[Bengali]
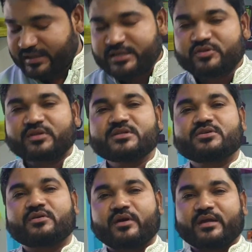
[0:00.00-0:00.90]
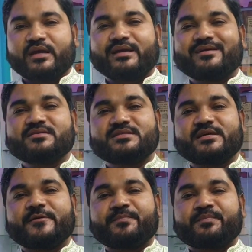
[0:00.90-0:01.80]
এটাই যথেষ্ট নয় এটা হচ্ছে
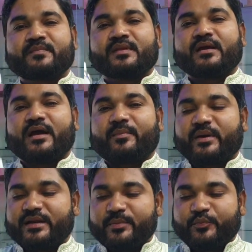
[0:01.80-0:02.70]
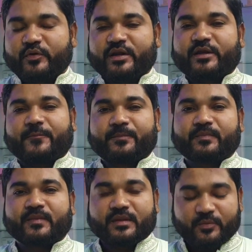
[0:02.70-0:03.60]
আমরা টেম্পোরারি
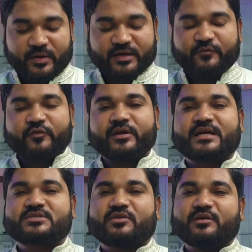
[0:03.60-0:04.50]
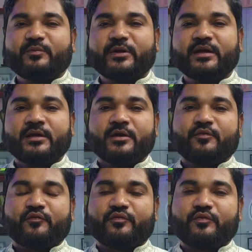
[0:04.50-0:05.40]
এবং একটা ফোনে কাজ করার পরে
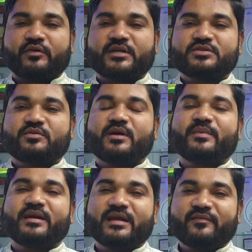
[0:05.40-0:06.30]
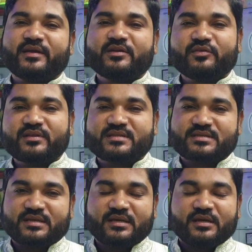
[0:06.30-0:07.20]
ফোনটা যখন আমরা ডেলিভারি করে
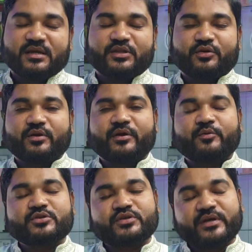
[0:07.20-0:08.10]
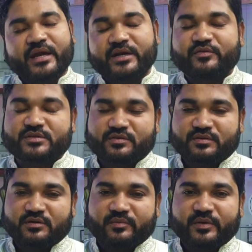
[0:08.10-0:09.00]
দিচ্ছি তখন অবশ্যই হ্যান্ড ওয়াশ
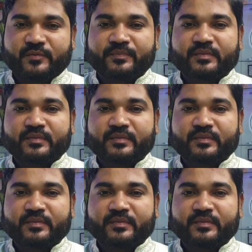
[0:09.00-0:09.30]
করতে হবে